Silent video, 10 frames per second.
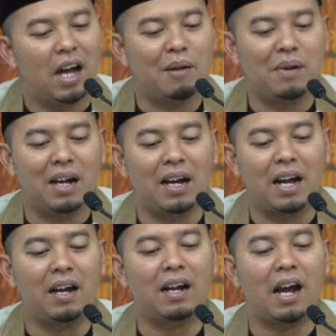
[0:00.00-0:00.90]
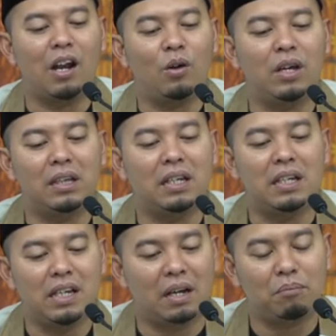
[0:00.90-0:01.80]
Abang kakak, kalau kita
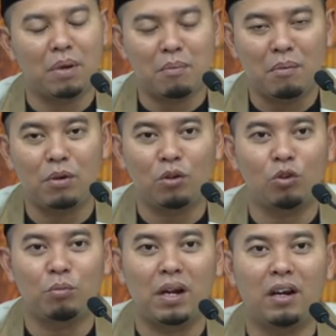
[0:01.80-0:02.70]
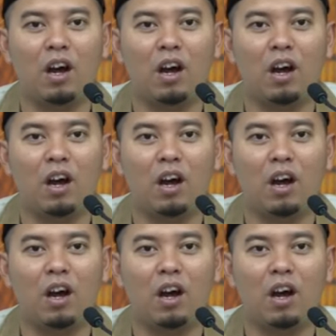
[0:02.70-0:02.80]
niat memang berkurban,